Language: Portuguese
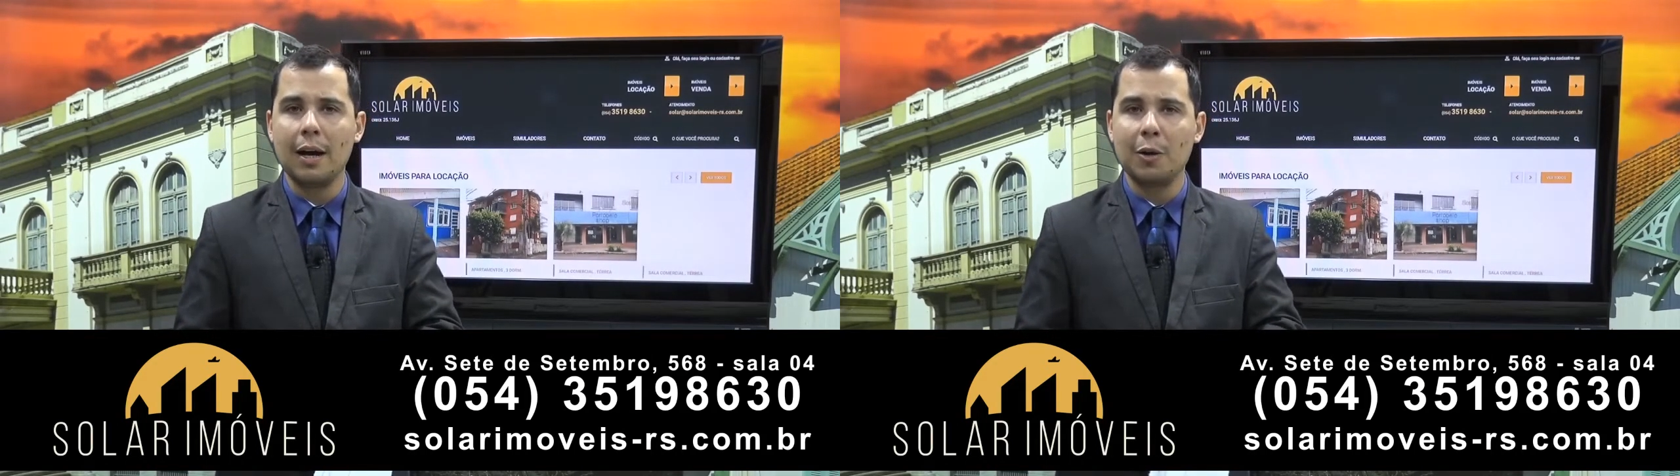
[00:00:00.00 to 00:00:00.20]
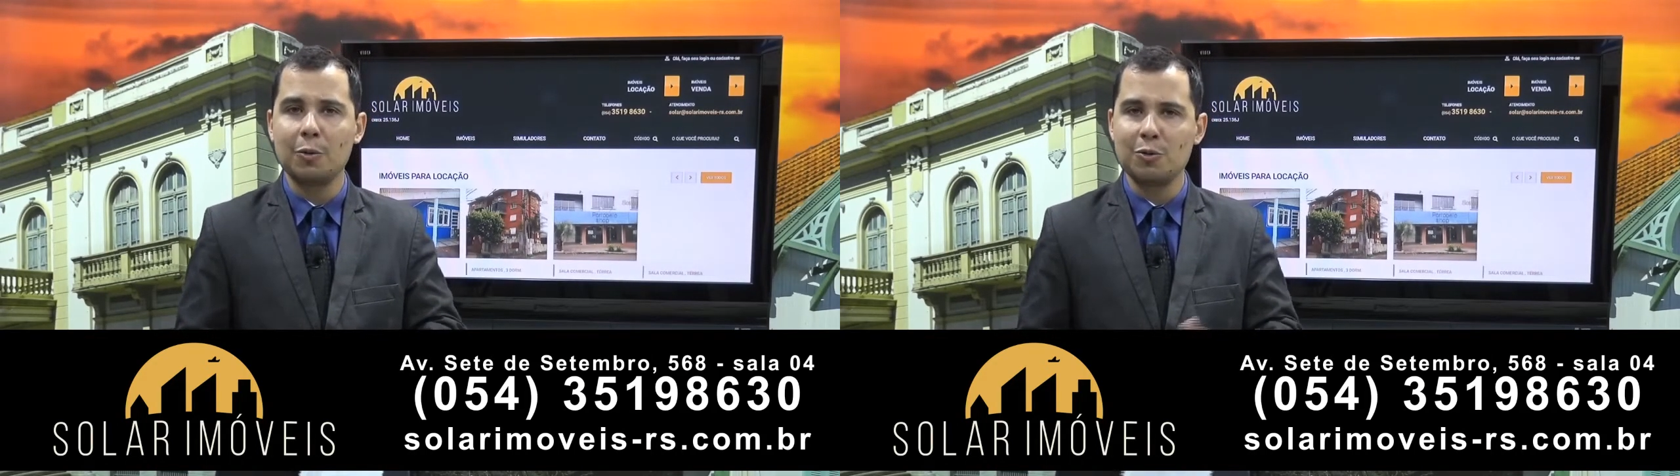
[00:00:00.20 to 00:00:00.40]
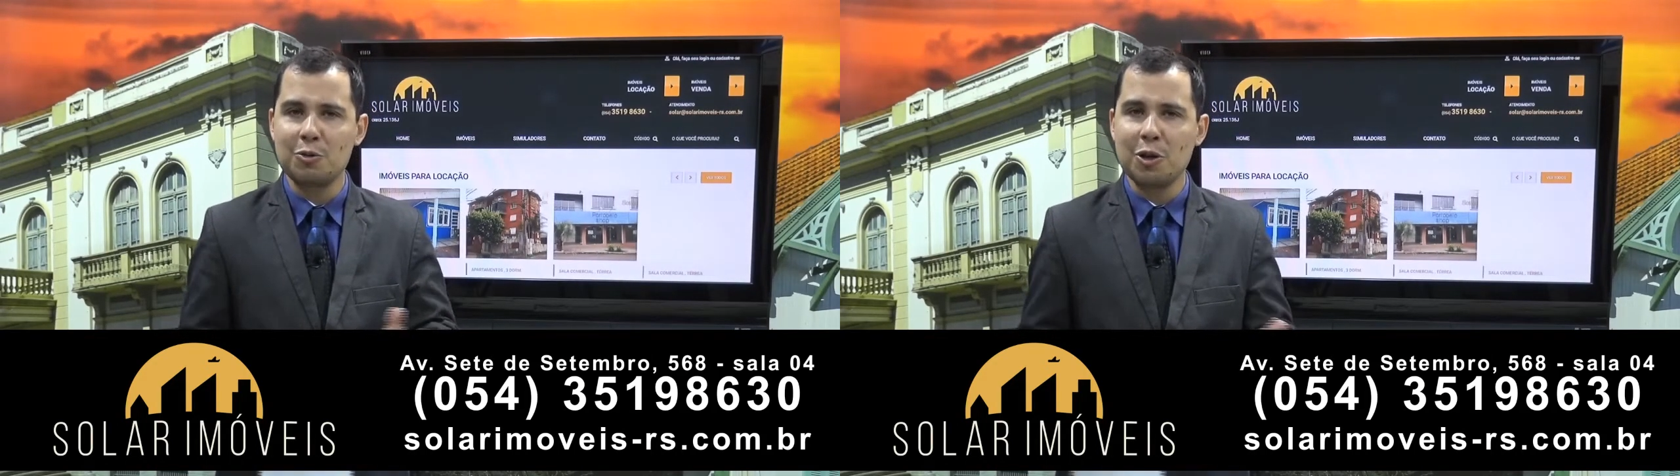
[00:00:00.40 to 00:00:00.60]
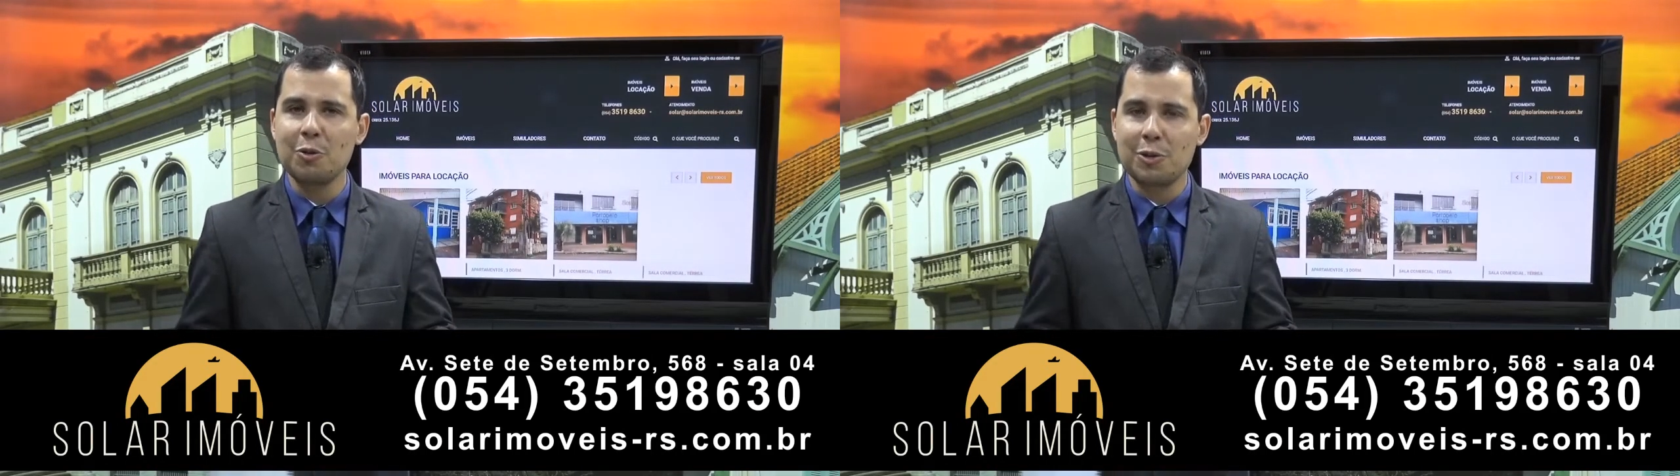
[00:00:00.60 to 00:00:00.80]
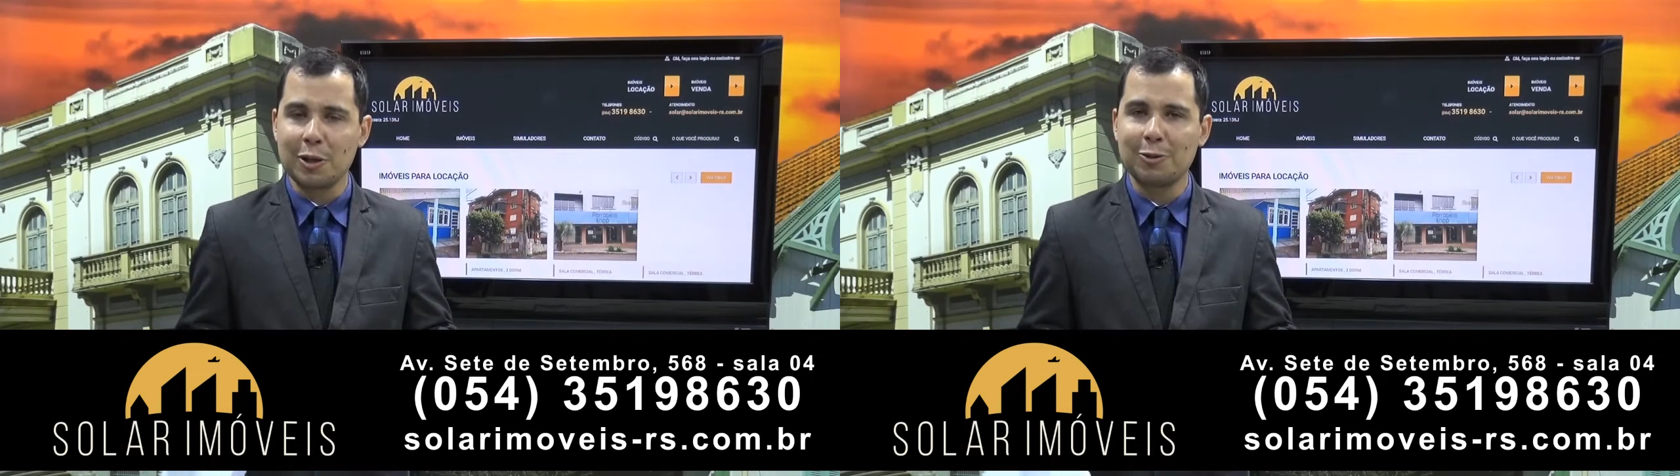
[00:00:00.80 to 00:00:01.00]
o
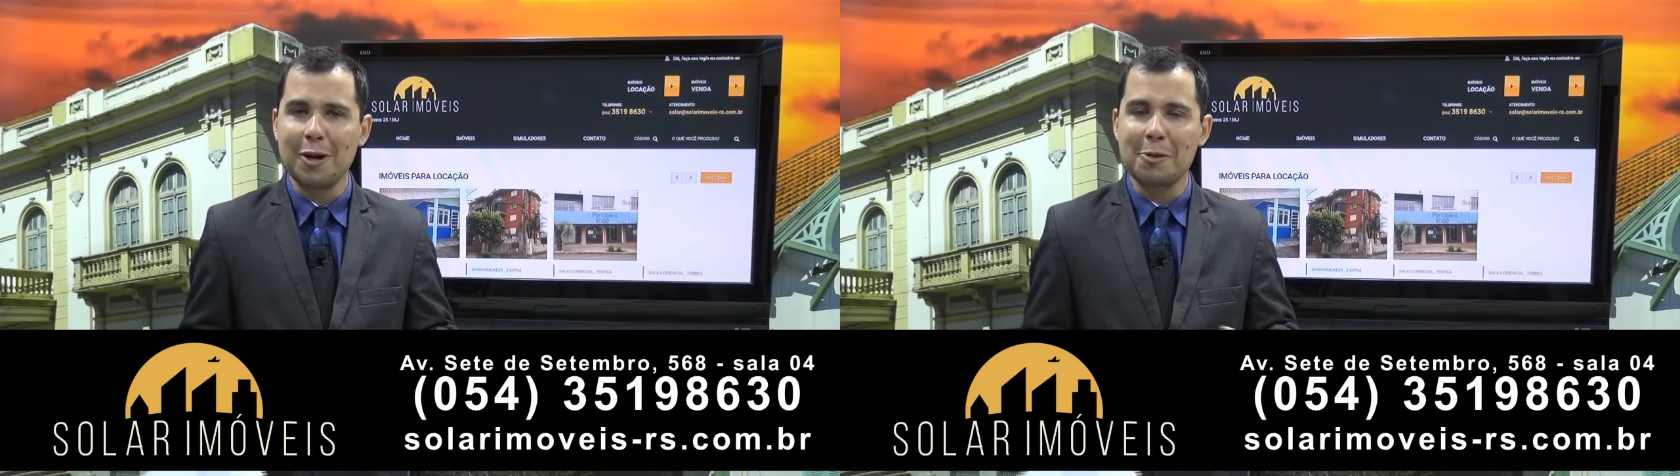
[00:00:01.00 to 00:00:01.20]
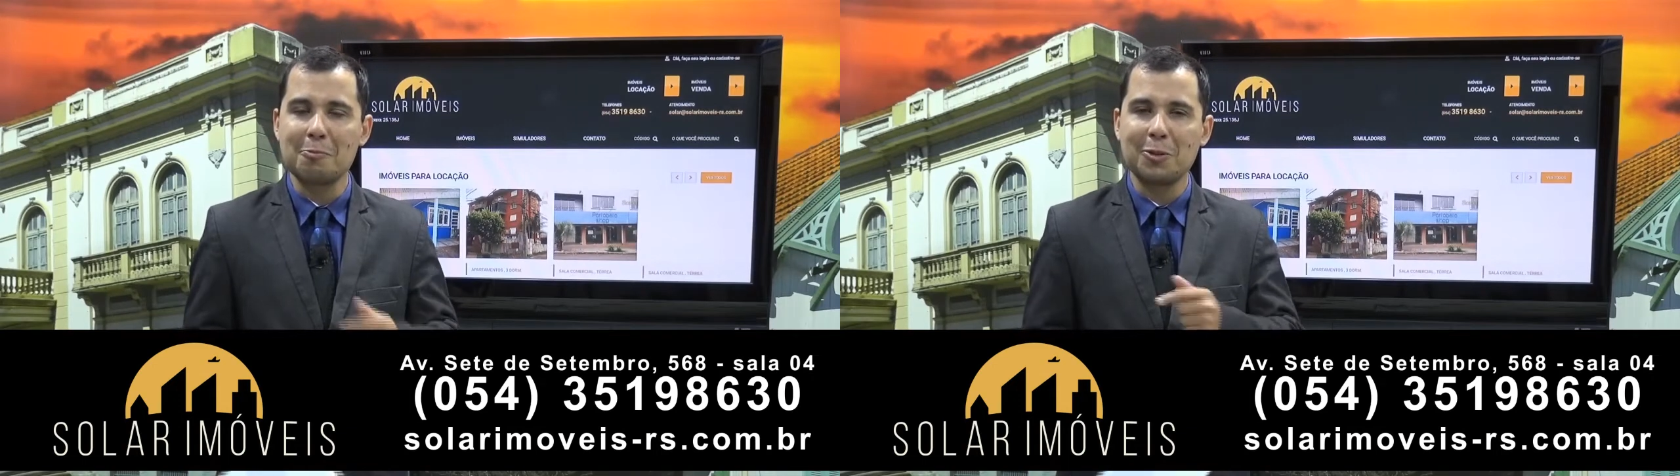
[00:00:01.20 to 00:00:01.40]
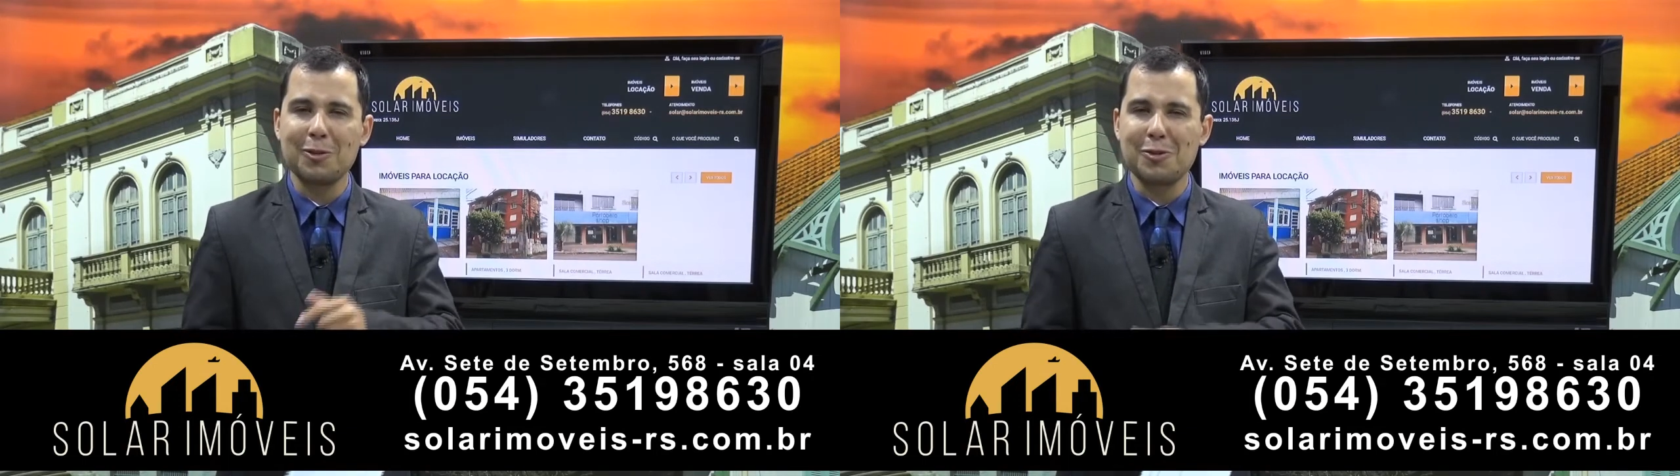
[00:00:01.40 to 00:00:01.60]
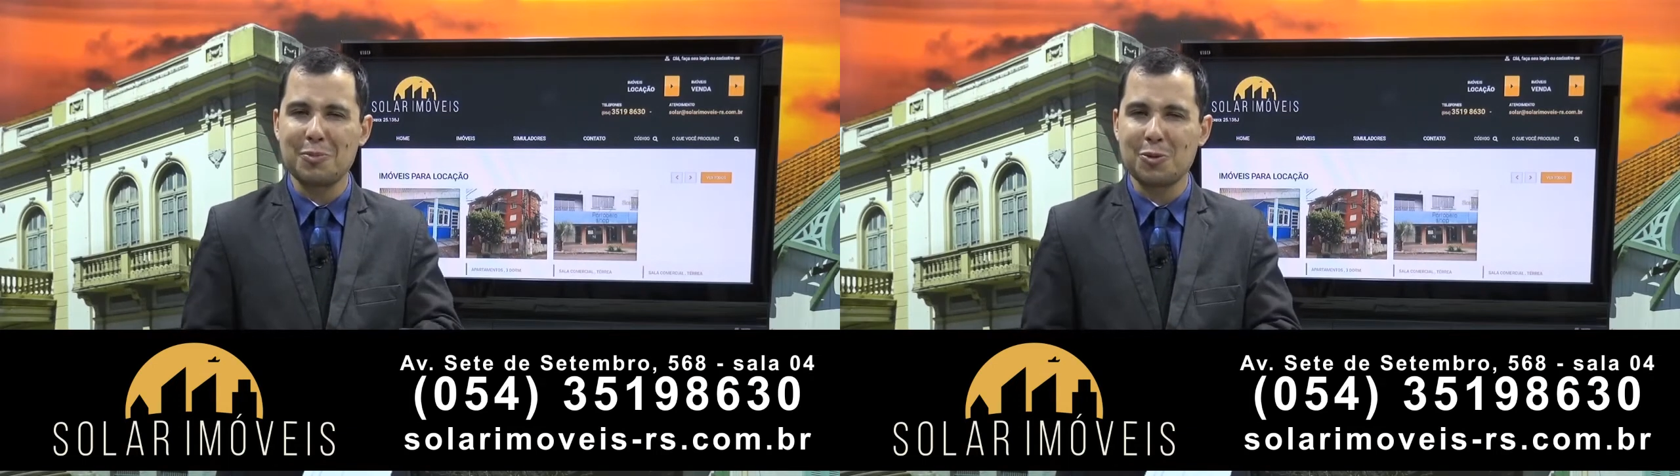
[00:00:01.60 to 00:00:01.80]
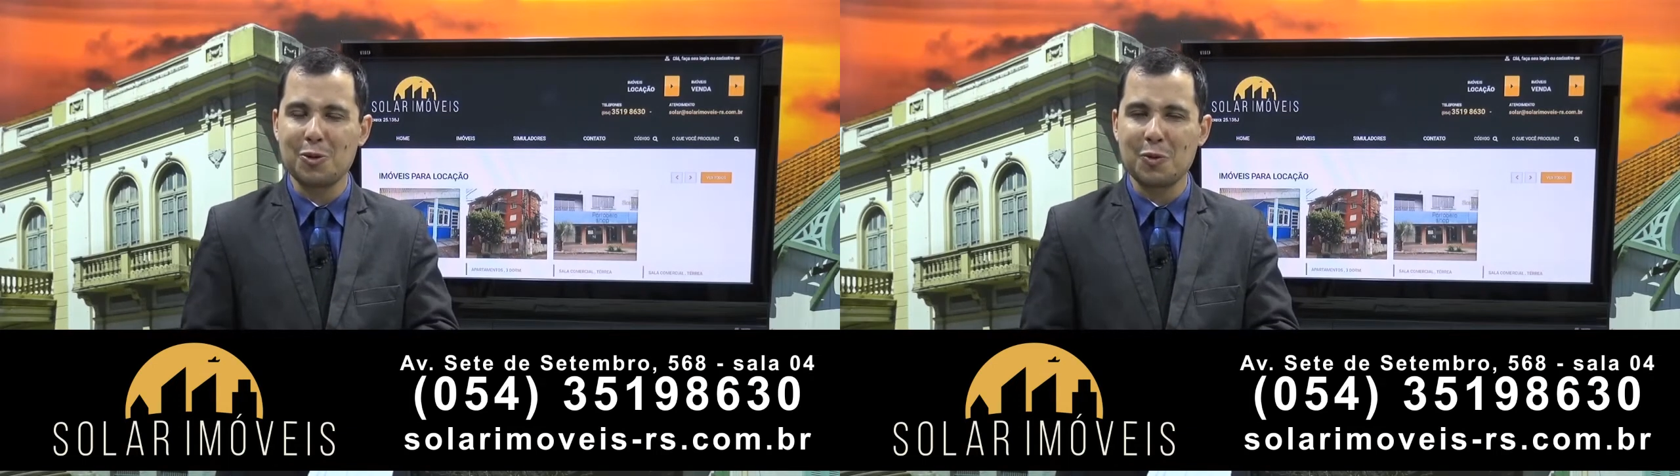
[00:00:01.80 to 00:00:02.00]
seu escritório? Todas as
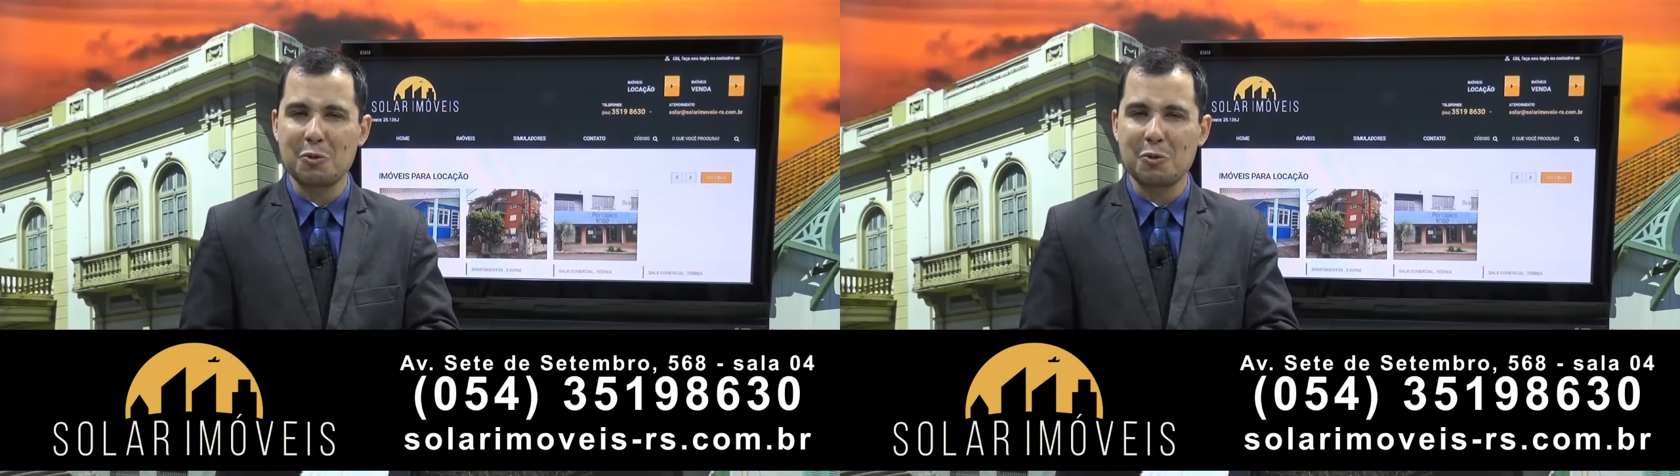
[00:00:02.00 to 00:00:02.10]
opções